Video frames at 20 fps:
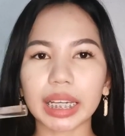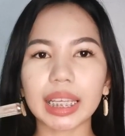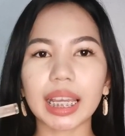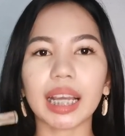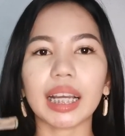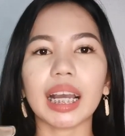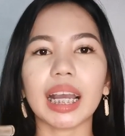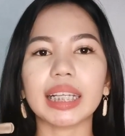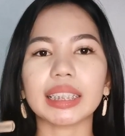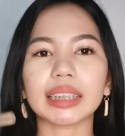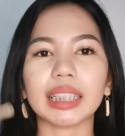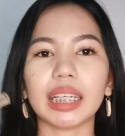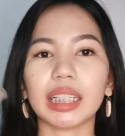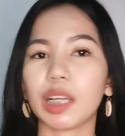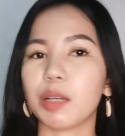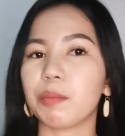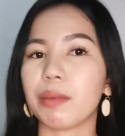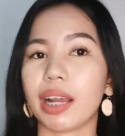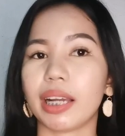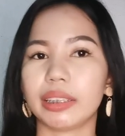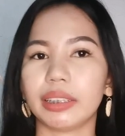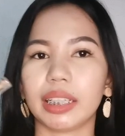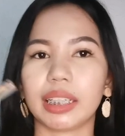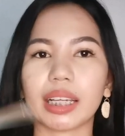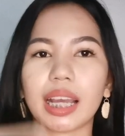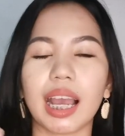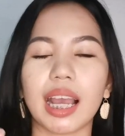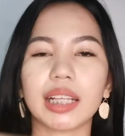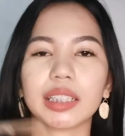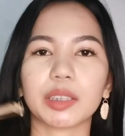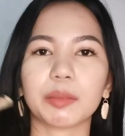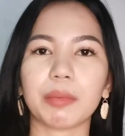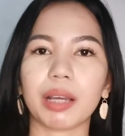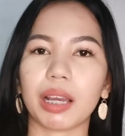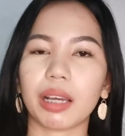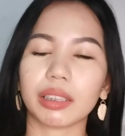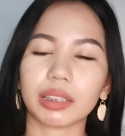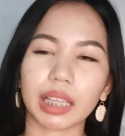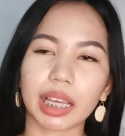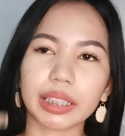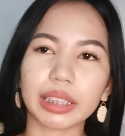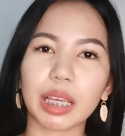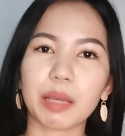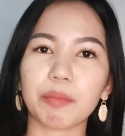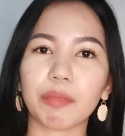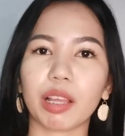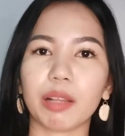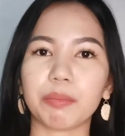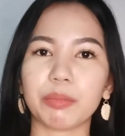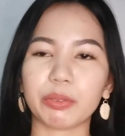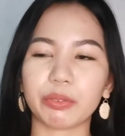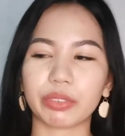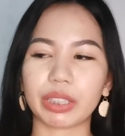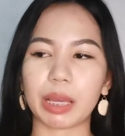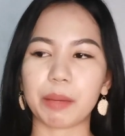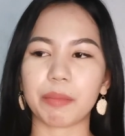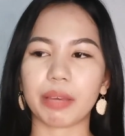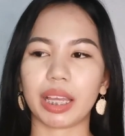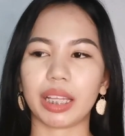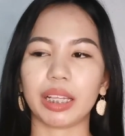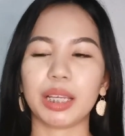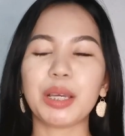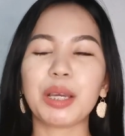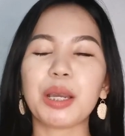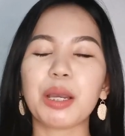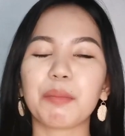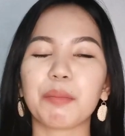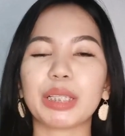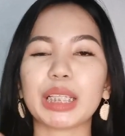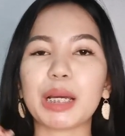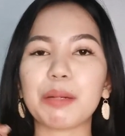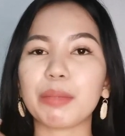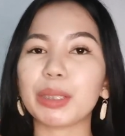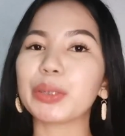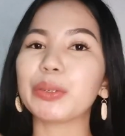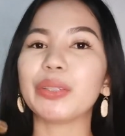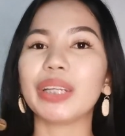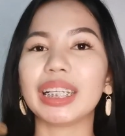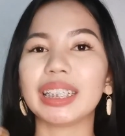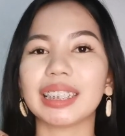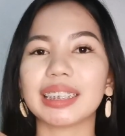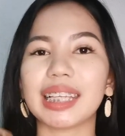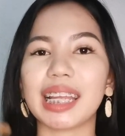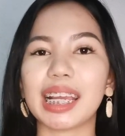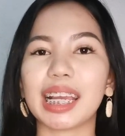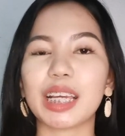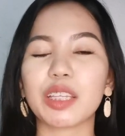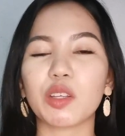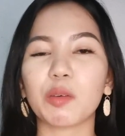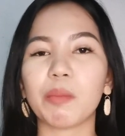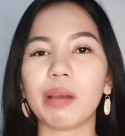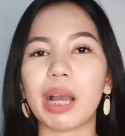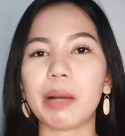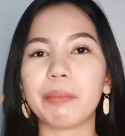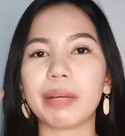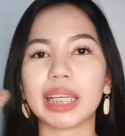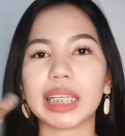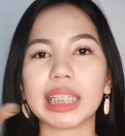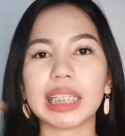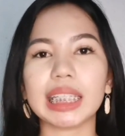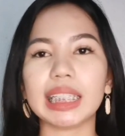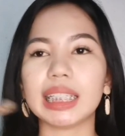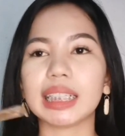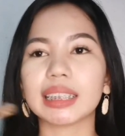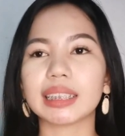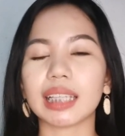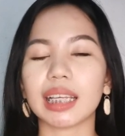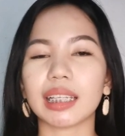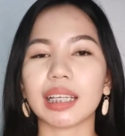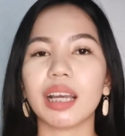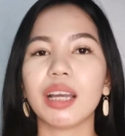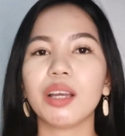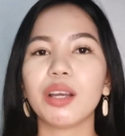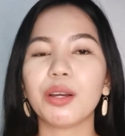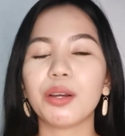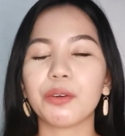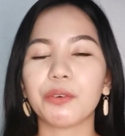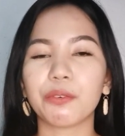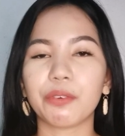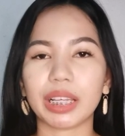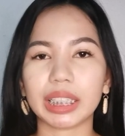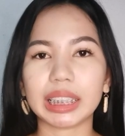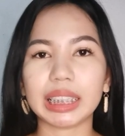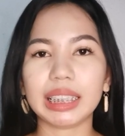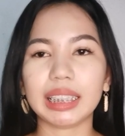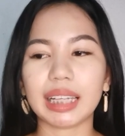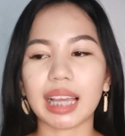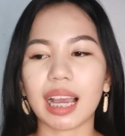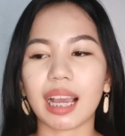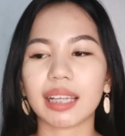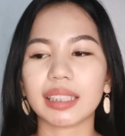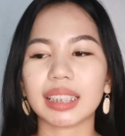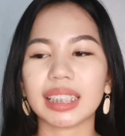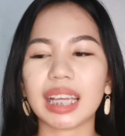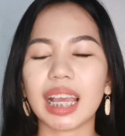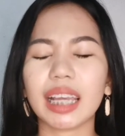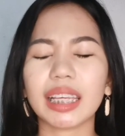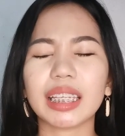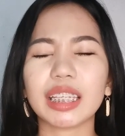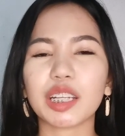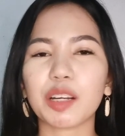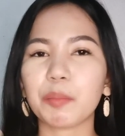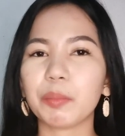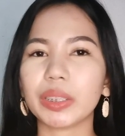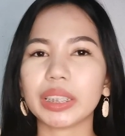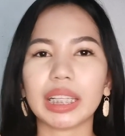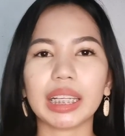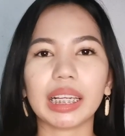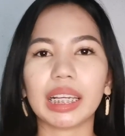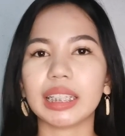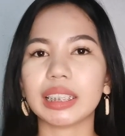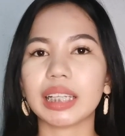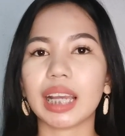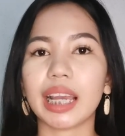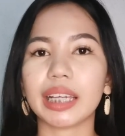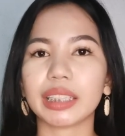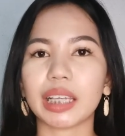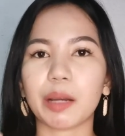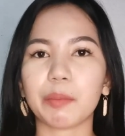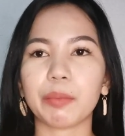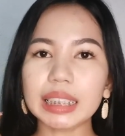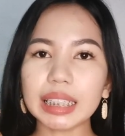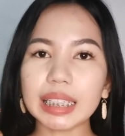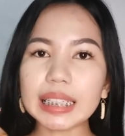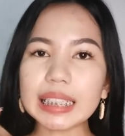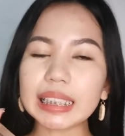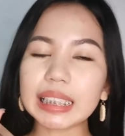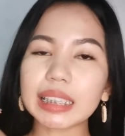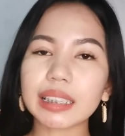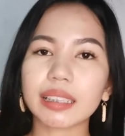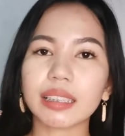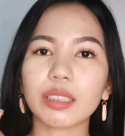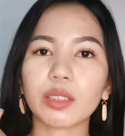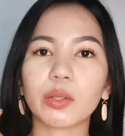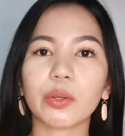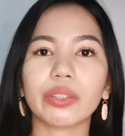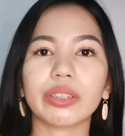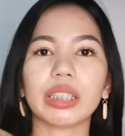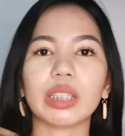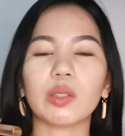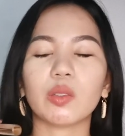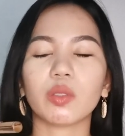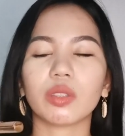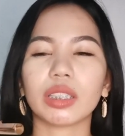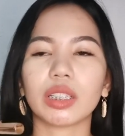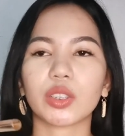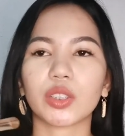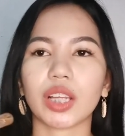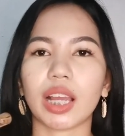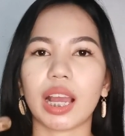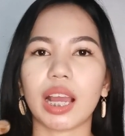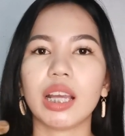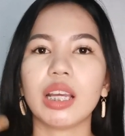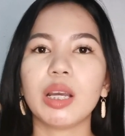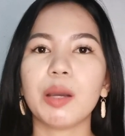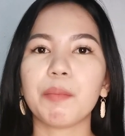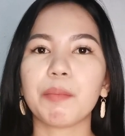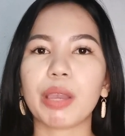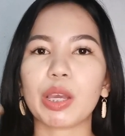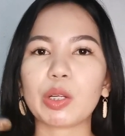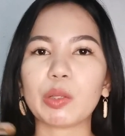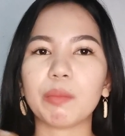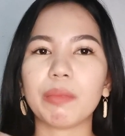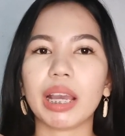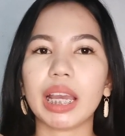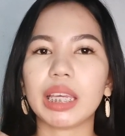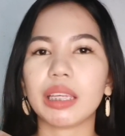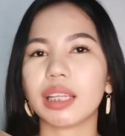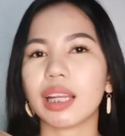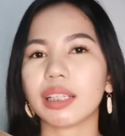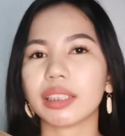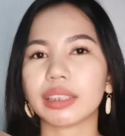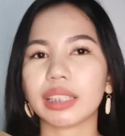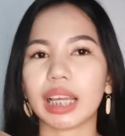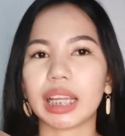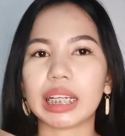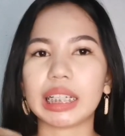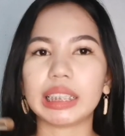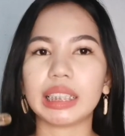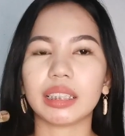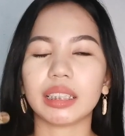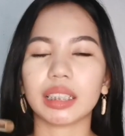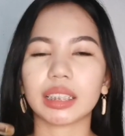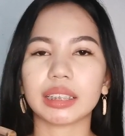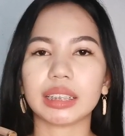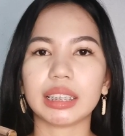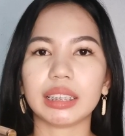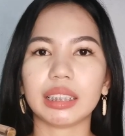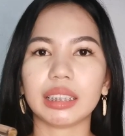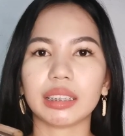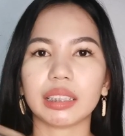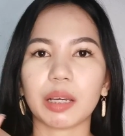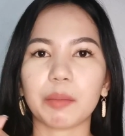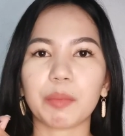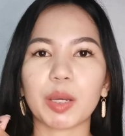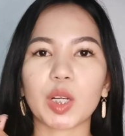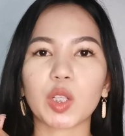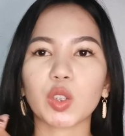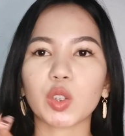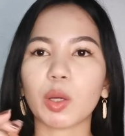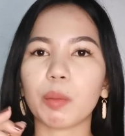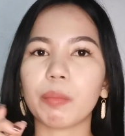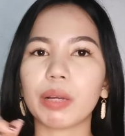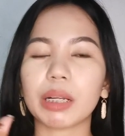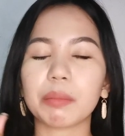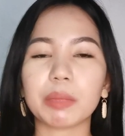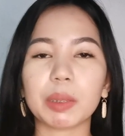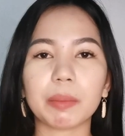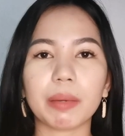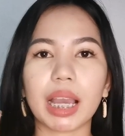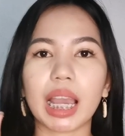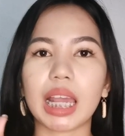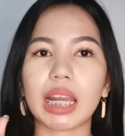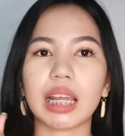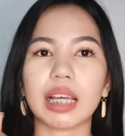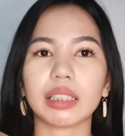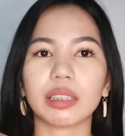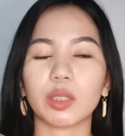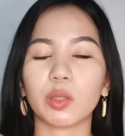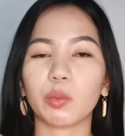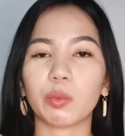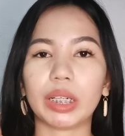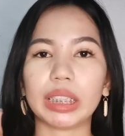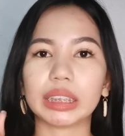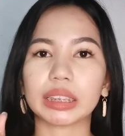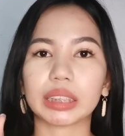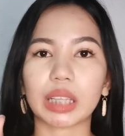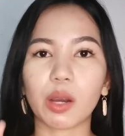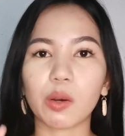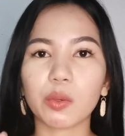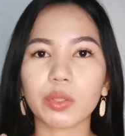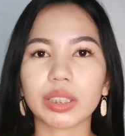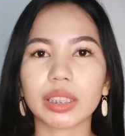Kaya kahit talaga mga decants, mga 10ml, 50ml, pinapatulan na talaga ng mga mahihilig sa vanilla kasi nga ang hirap na talaga niyang hanapin. Since discontinued na siya, merong mga ilang seller na nagtitinda pero sobrang mamahal as in 1,000,